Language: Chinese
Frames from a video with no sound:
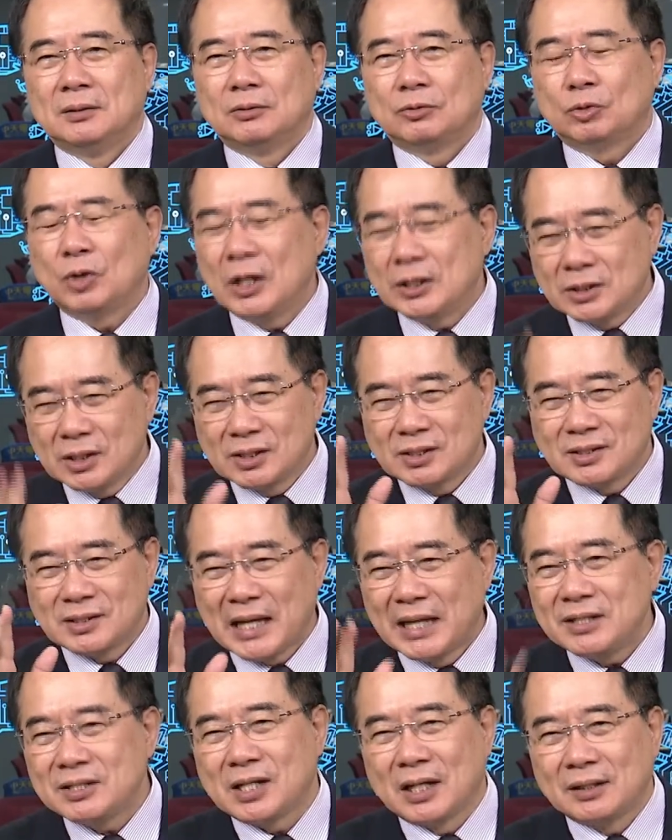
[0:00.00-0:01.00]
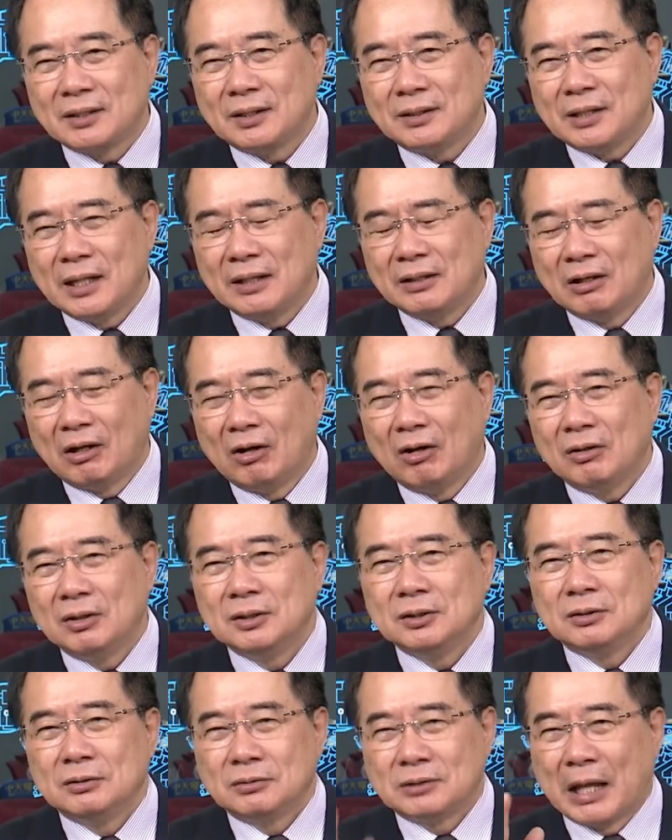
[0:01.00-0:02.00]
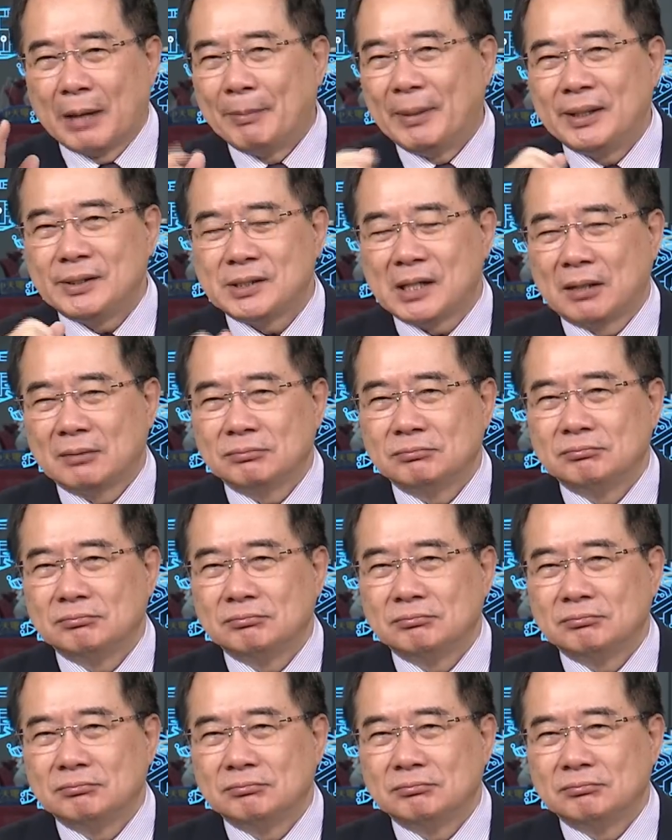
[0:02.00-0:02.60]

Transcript: 对这三层的人哈，坦白讲，